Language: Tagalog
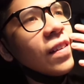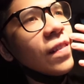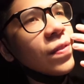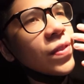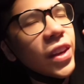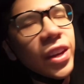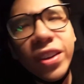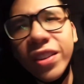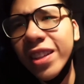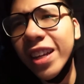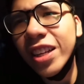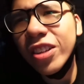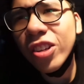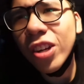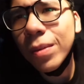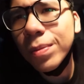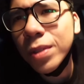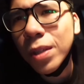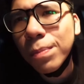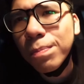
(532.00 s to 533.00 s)
Ayun, that
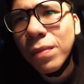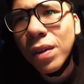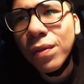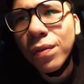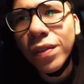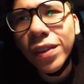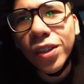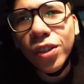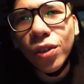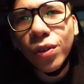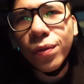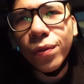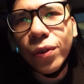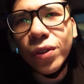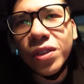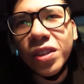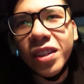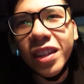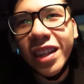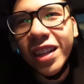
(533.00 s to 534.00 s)
wraps up my video for
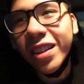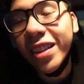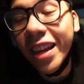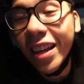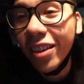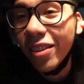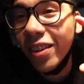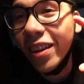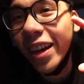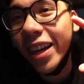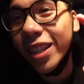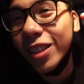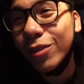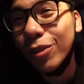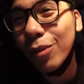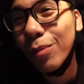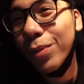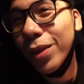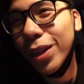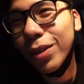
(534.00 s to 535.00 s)
today. Thank you guys
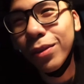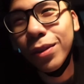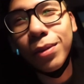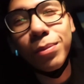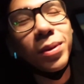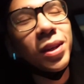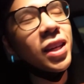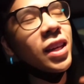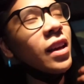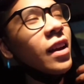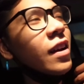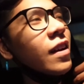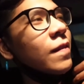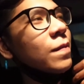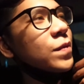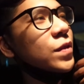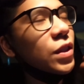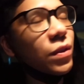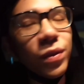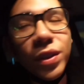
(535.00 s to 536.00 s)
for being with me
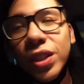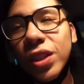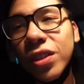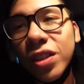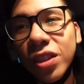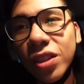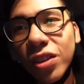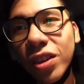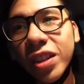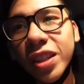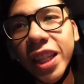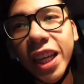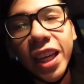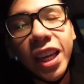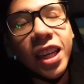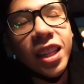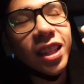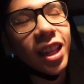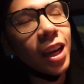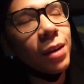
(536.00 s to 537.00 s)
sa video na to and
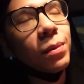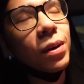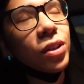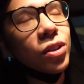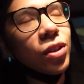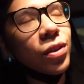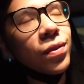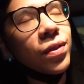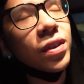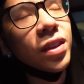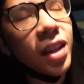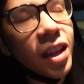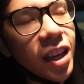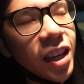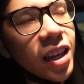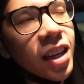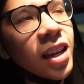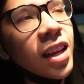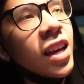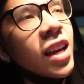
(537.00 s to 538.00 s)
taking time out of your
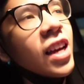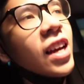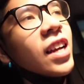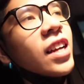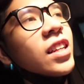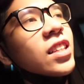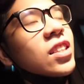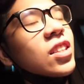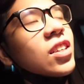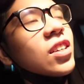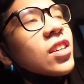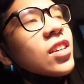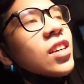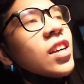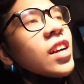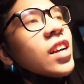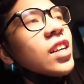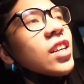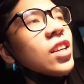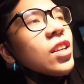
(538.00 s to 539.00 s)
day to,
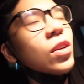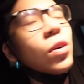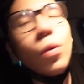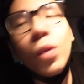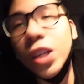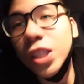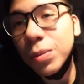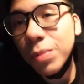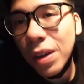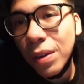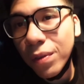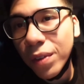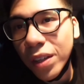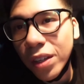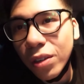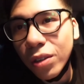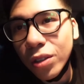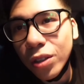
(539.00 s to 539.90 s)
you know, watch my video.